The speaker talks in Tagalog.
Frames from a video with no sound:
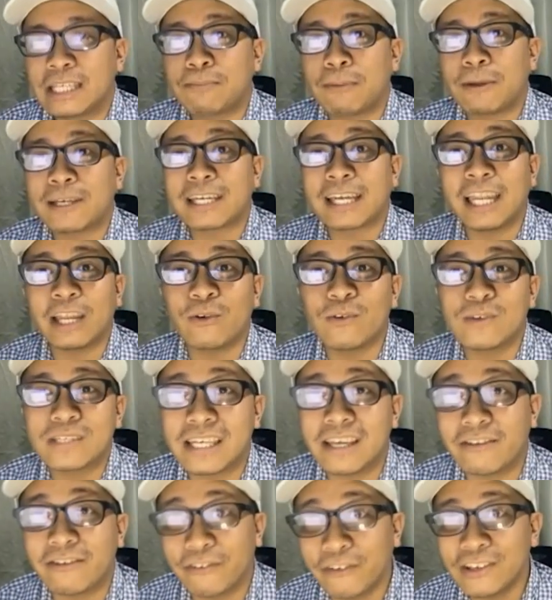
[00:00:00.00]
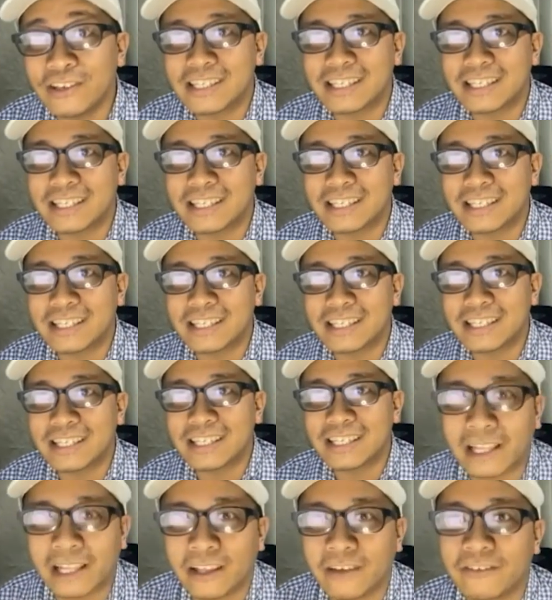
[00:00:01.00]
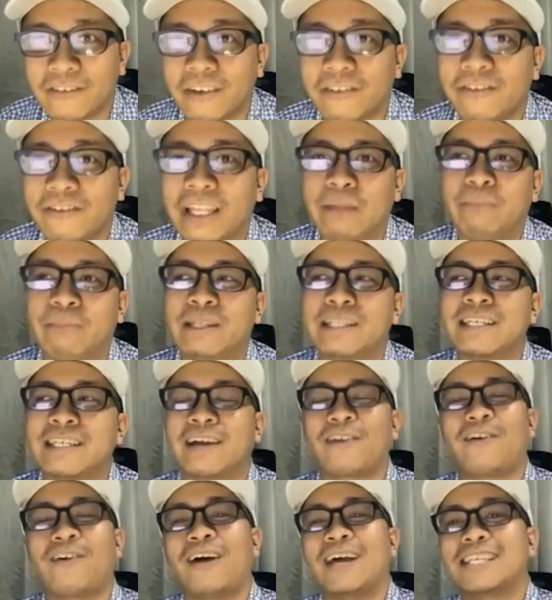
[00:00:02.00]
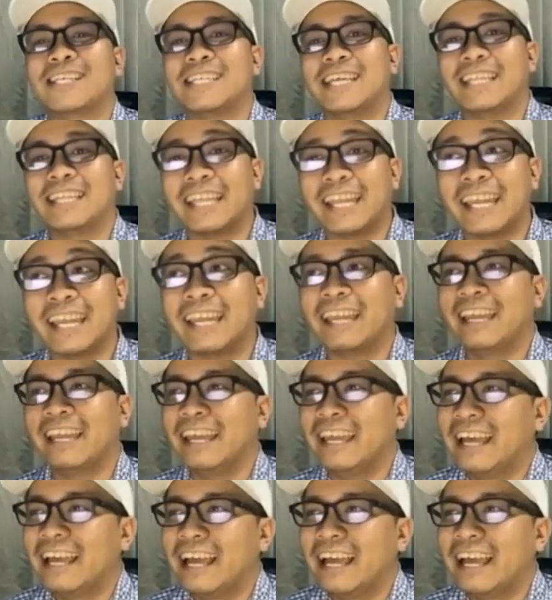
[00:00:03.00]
Especially kung seafoods, kay seafood capital of the Philippines ang Roa City.